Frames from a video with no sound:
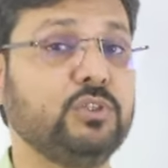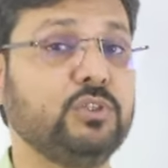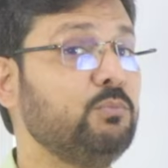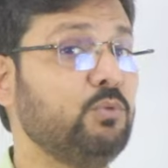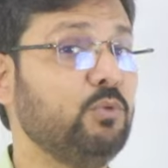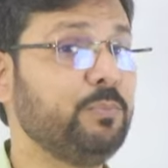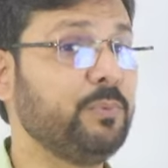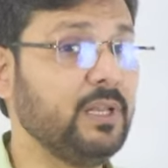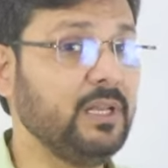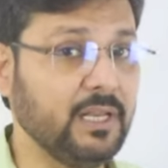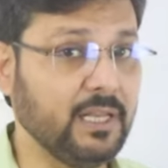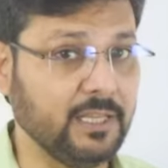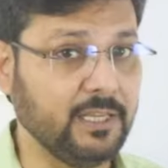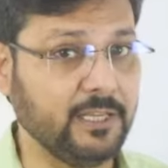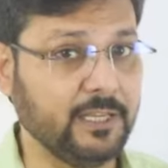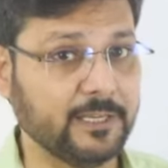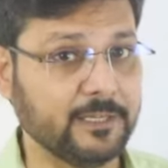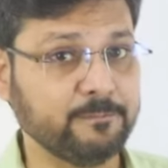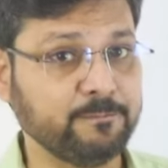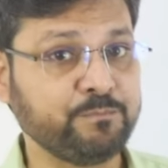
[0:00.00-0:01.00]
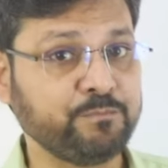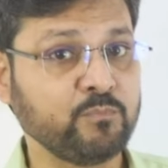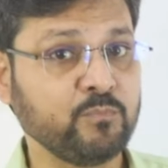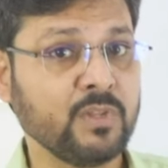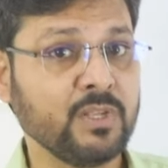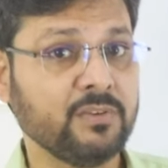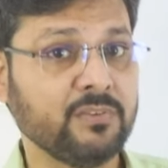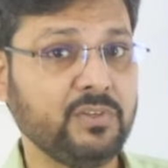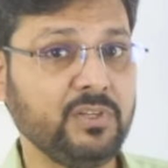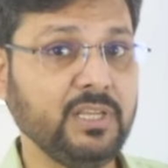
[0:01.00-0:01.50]
ये मुमकिन नहीं है
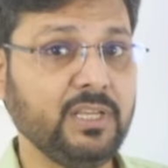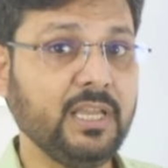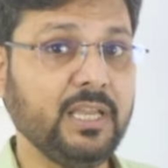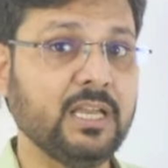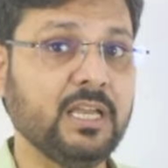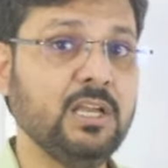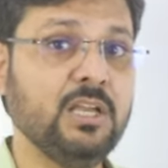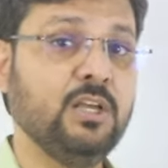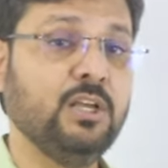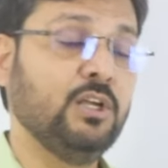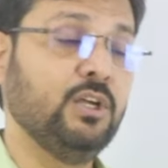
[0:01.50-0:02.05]
ठीक है